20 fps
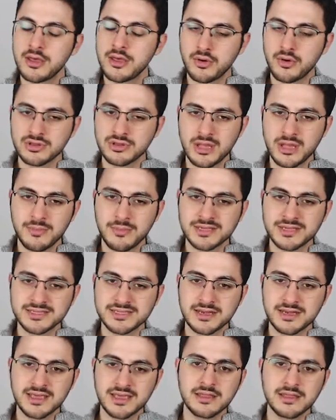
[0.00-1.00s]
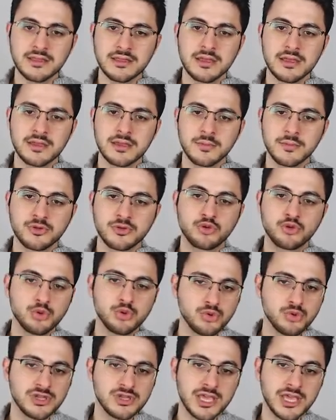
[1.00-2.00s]
Ondan bahsederken
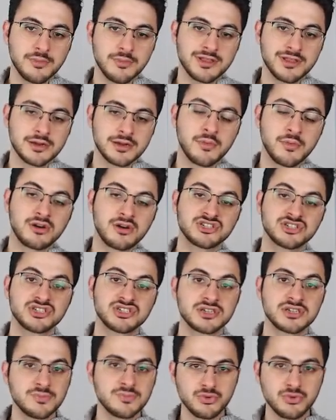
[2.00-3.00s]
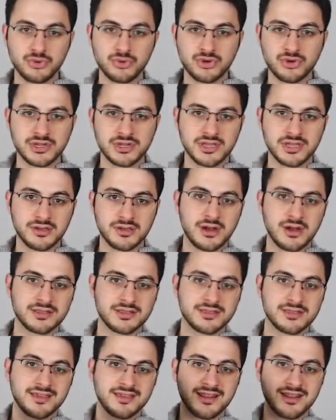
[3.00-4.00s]
too diyebilirim. Aşırı büyük hani
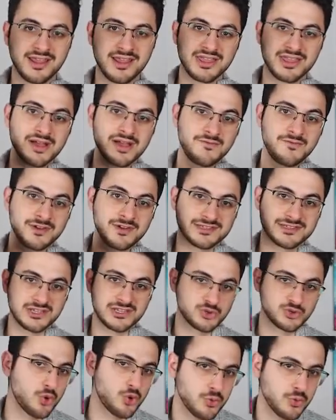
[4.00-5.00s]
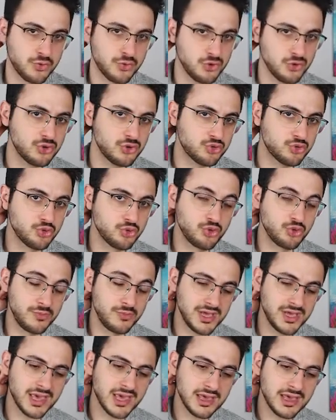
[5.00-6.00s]
artık gereğinden fazla çok büyük. Too
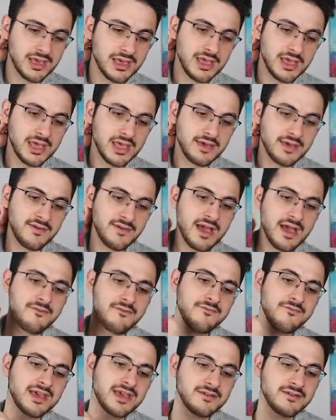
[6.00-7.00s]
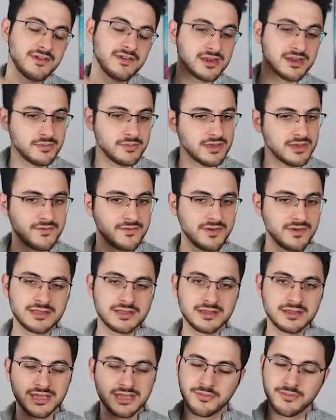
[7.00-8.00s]
big veya very very big
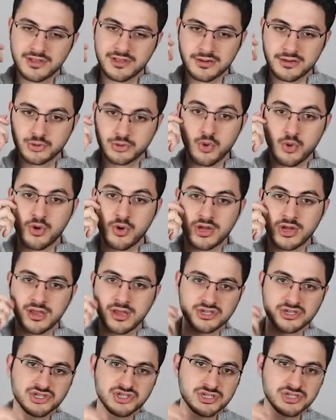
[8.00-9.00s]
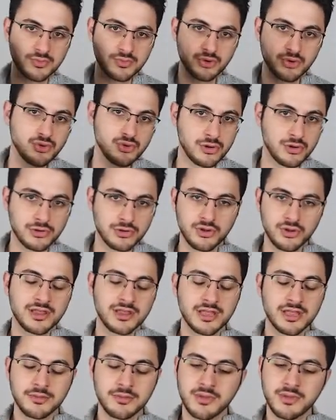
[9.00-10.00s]
falan da diyebilirim. Çok hani aşırı büyük olduğunu
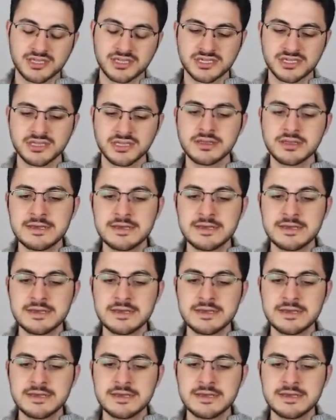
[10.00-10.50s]
anlatmak için.